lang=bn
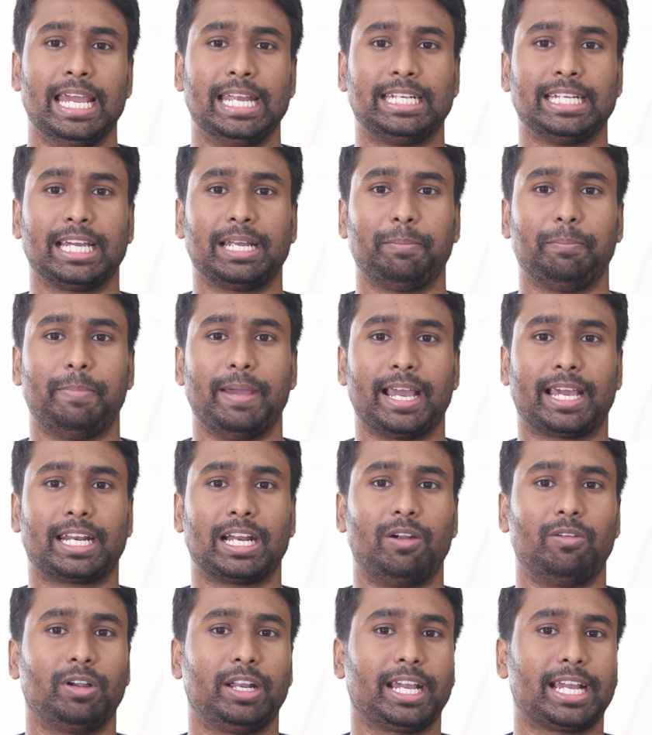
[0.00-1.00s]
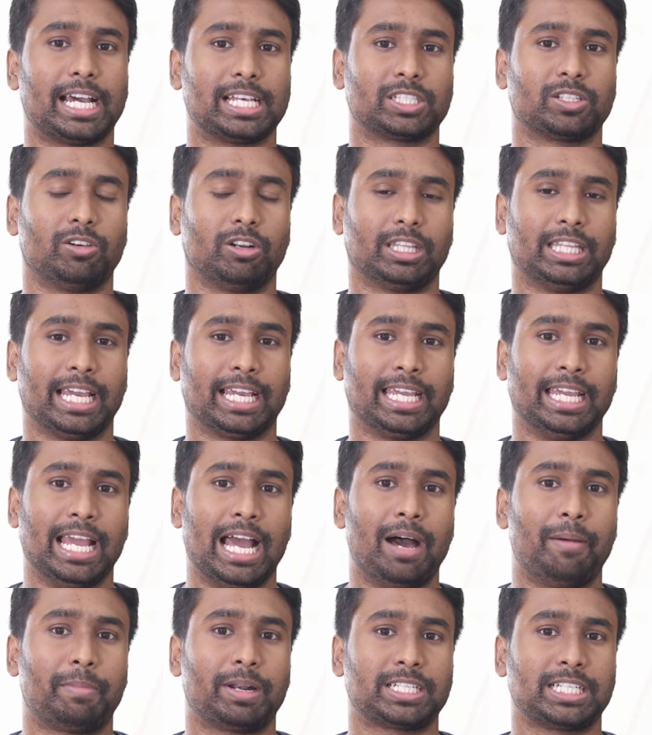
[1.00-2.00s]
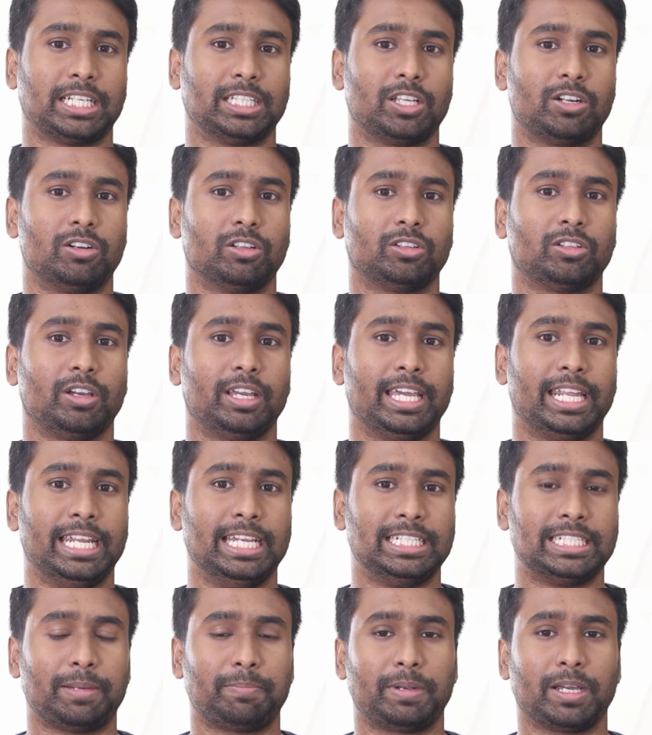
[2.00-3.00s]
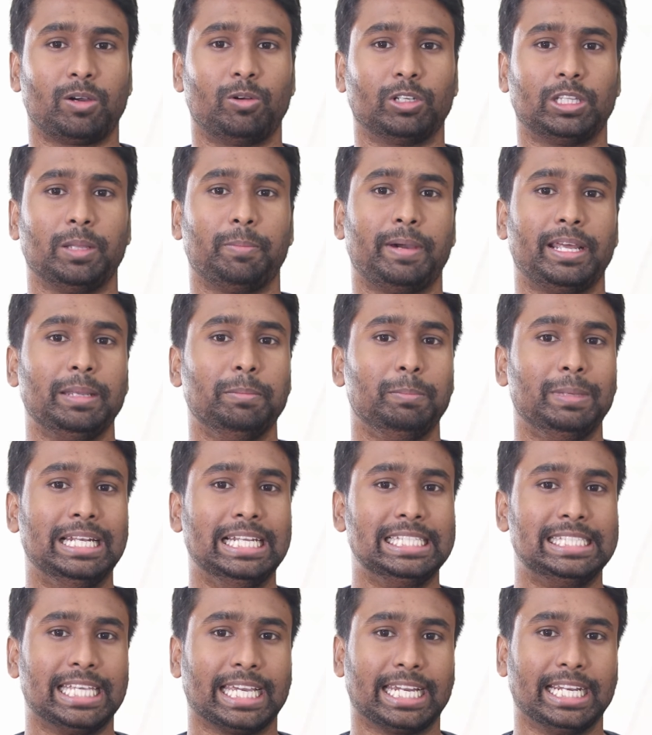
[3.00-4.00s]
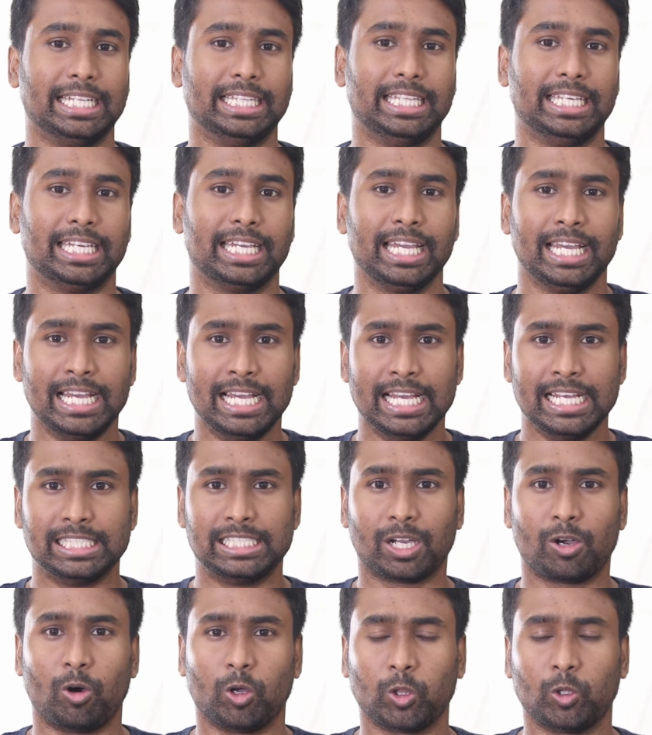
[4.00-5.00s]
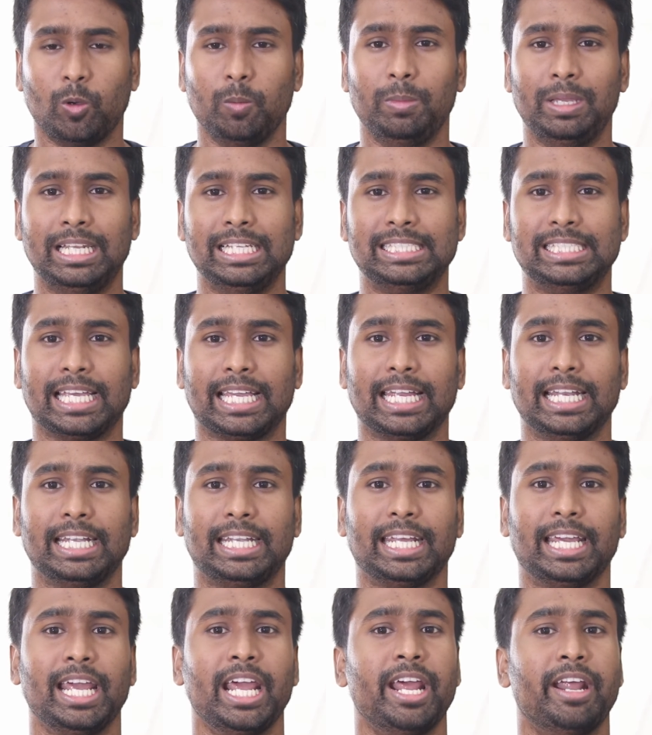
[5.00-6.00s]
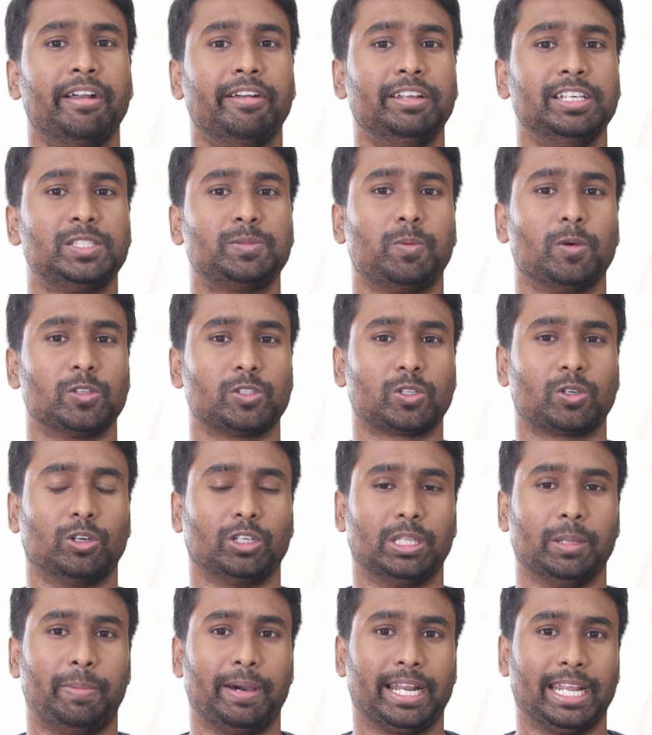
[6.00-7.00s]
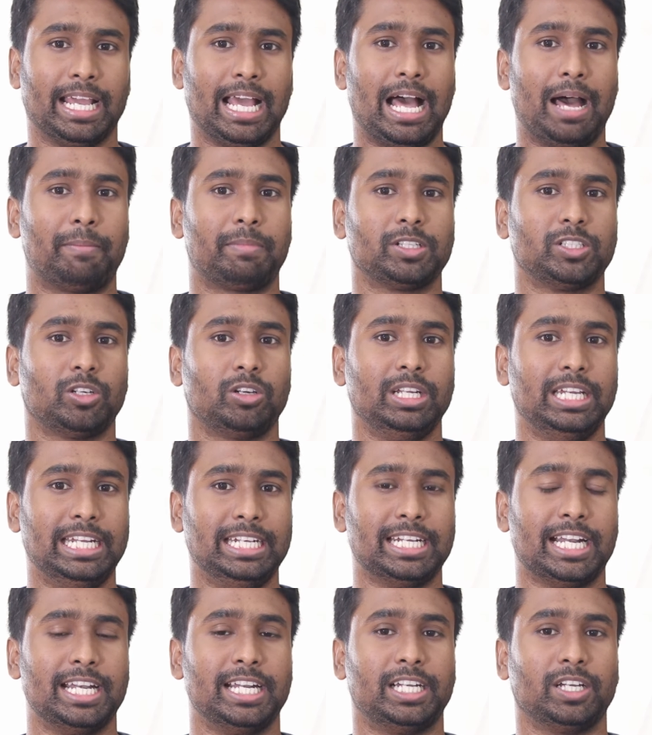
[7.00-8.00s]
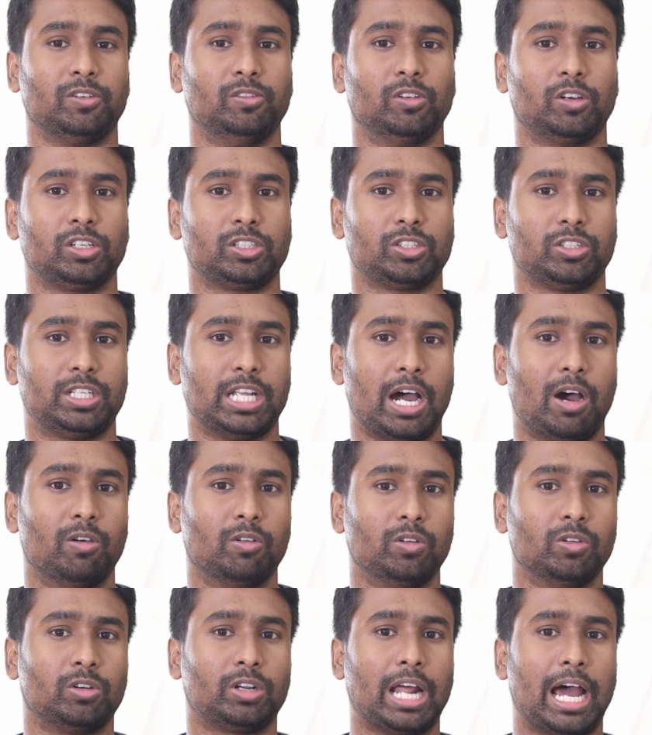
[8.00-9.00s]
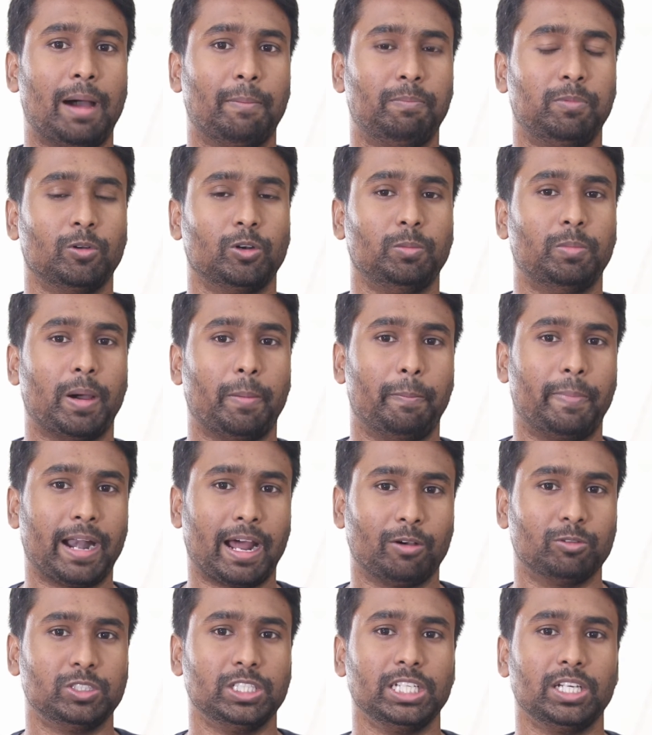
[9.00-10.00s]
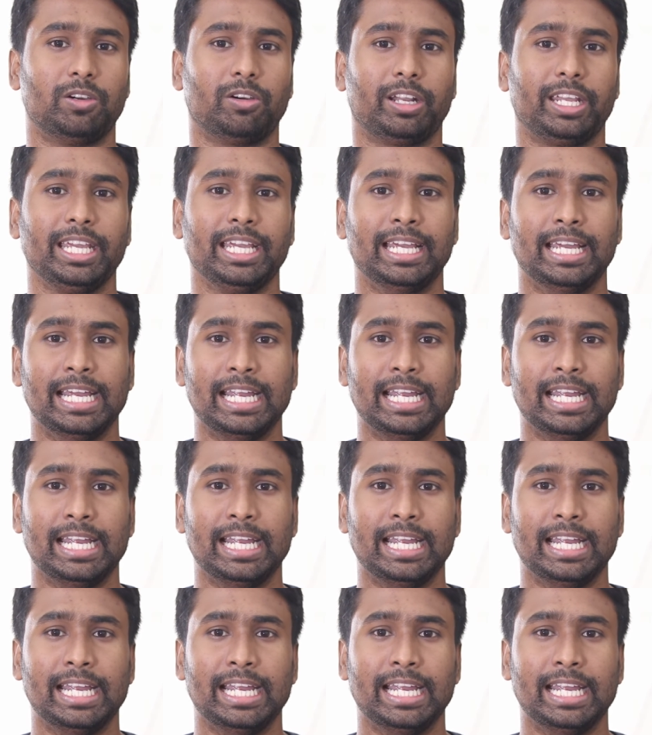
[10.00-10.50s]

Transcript: এটা ব্যাকগ্রাউন্ডে কাজ করে থাকে আমরা সাধারণত এর হিসাবটা করতে পারি মিলি সেকেন্ড দিয়ে যে কত মিলি সেকেন্ডে রিসপন্স করতে পারে আমরা যখন ইন্টারনেটে কোনো কিছু ডাউনলোড আপলোড বা ব্রাউজিং করি